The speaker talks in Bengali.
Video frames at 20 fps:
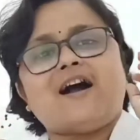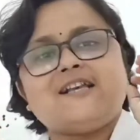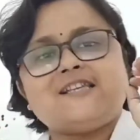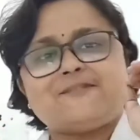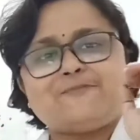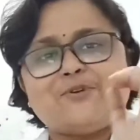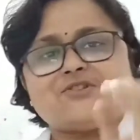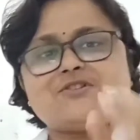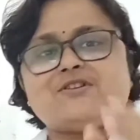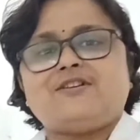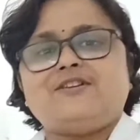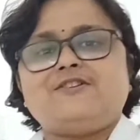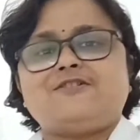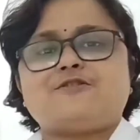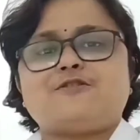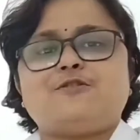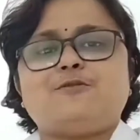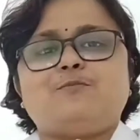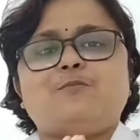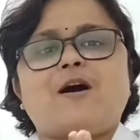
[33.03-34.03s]
আই
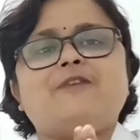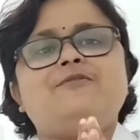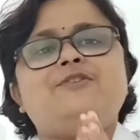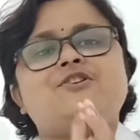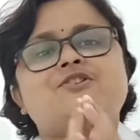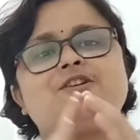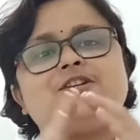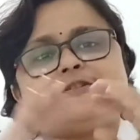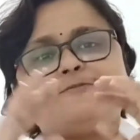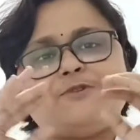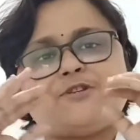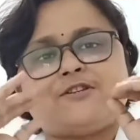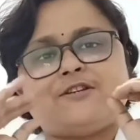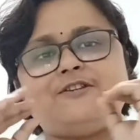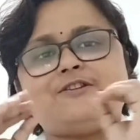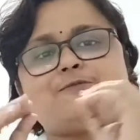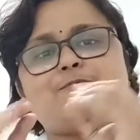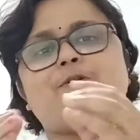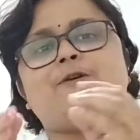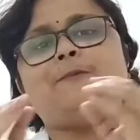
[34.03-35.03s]
স্পেশালিস্ট বা ভিশন
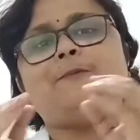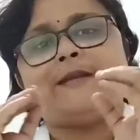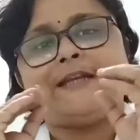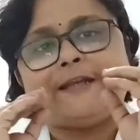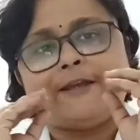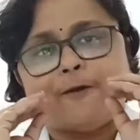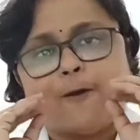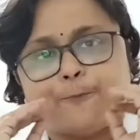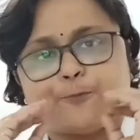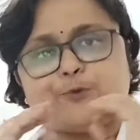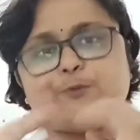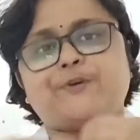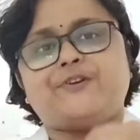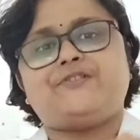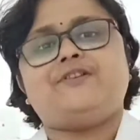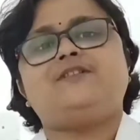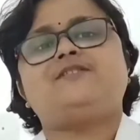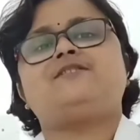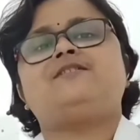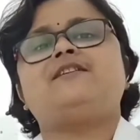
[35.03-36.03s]
স্পেশালিস্ট বা মানে
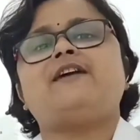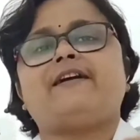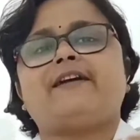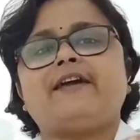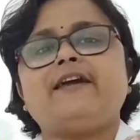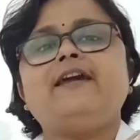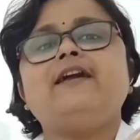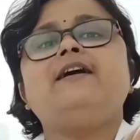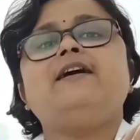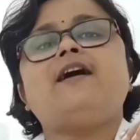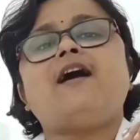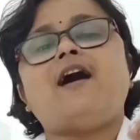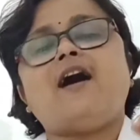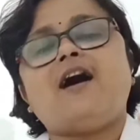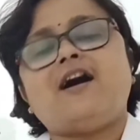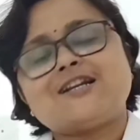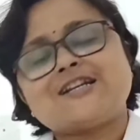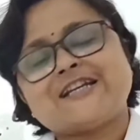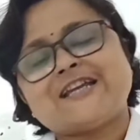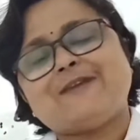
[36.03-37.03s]
অপটোমেট্রিস্ট থাকে
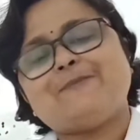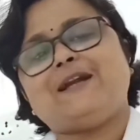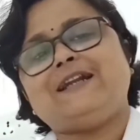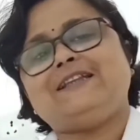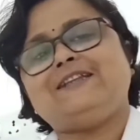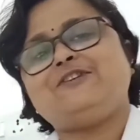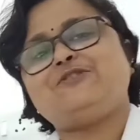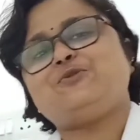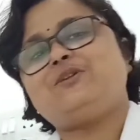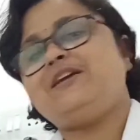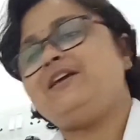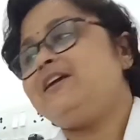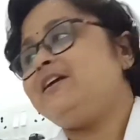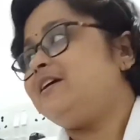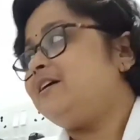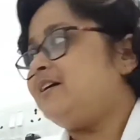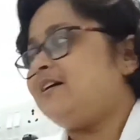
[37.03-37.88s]
আর সেই বাড়িতে যদি